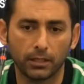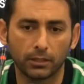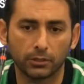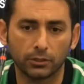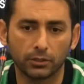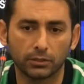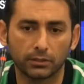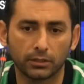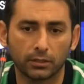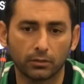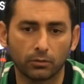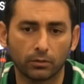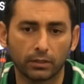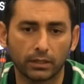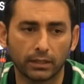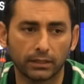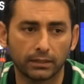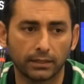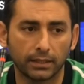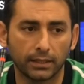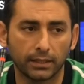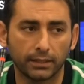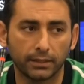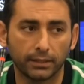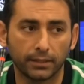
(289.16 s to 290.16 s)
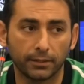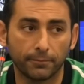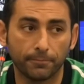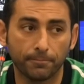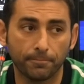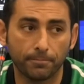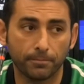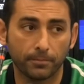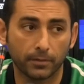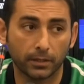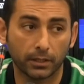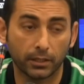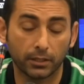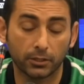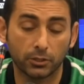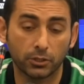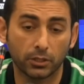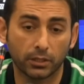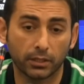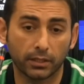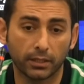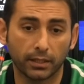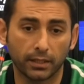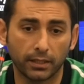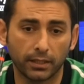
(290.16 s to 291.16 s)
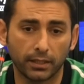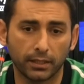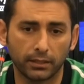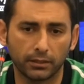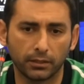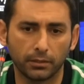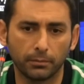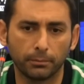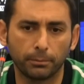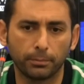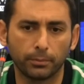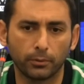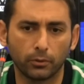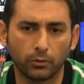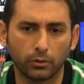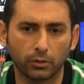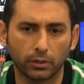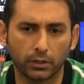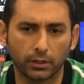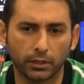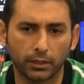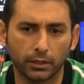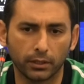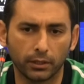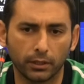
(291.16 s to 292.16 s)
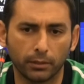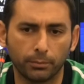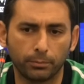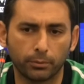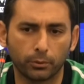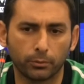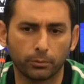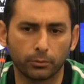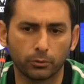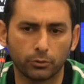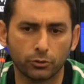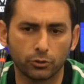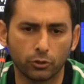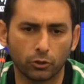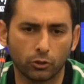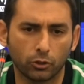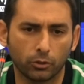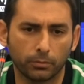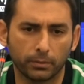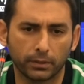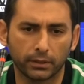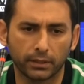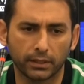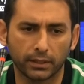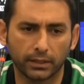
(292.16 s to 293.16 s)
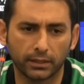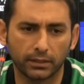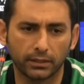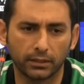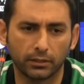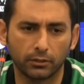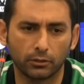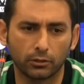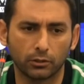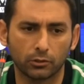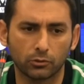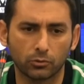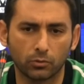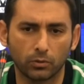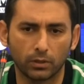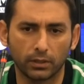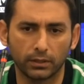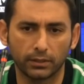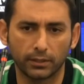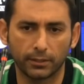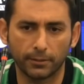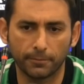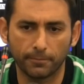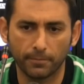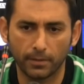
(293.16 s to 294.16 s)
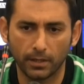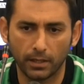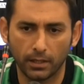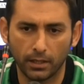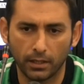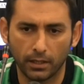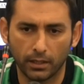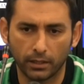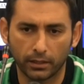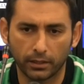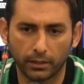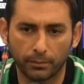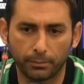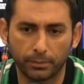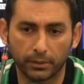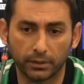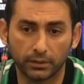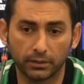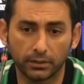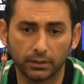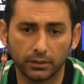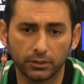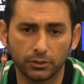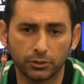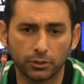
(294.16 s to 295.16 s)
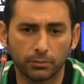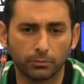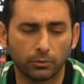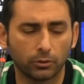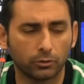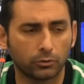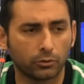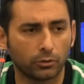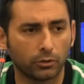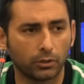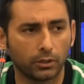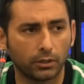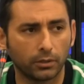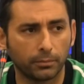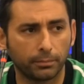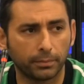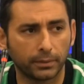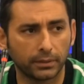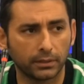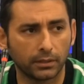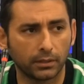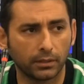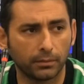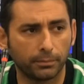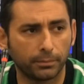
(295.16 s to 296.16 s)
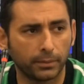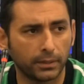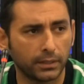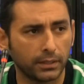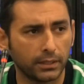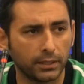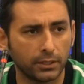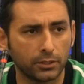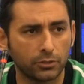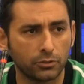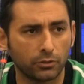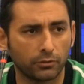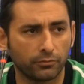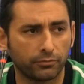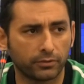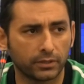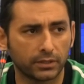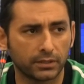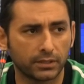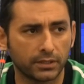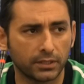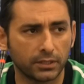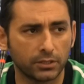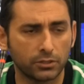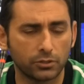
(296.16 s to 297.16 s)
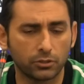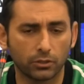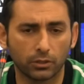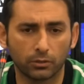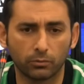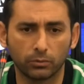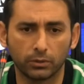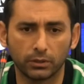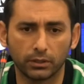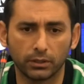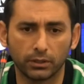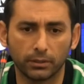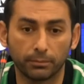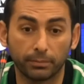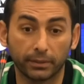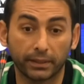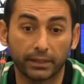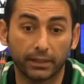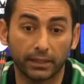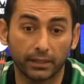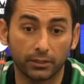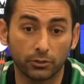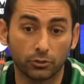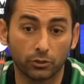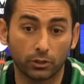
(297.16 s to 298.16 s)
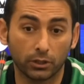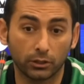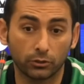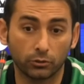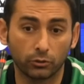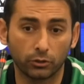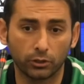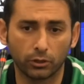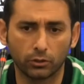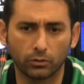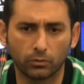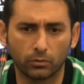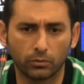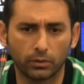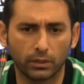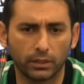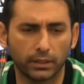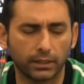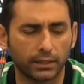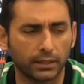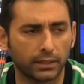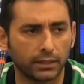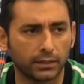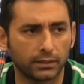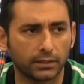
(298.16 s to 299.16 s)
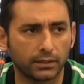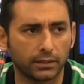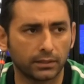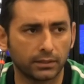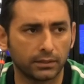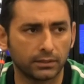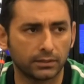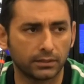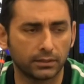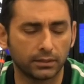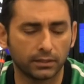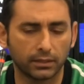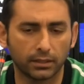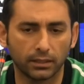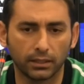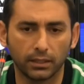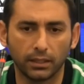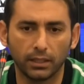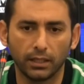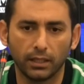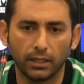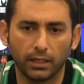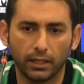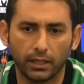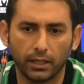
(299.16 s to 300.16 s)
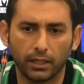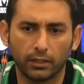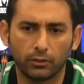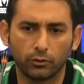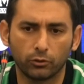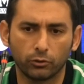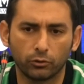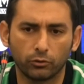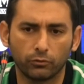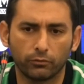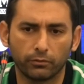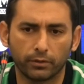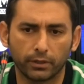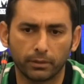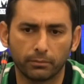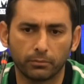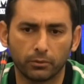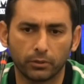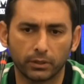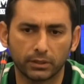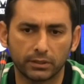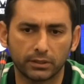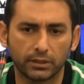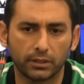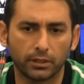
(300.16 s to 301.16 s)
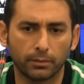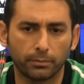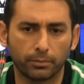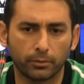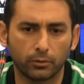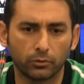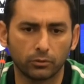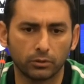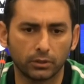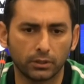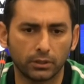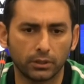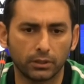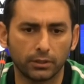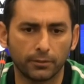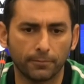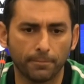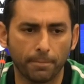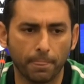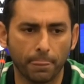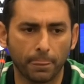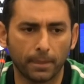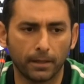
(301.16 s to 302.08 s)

ci sarà un Catania che cercherà di imporre il proprio gioco perché Catania è una squadra che predilige molto il, il palleggio, il fraseggio e quindi perché ha giocatori con quelle caratteristiche e noi dovremo essere pronti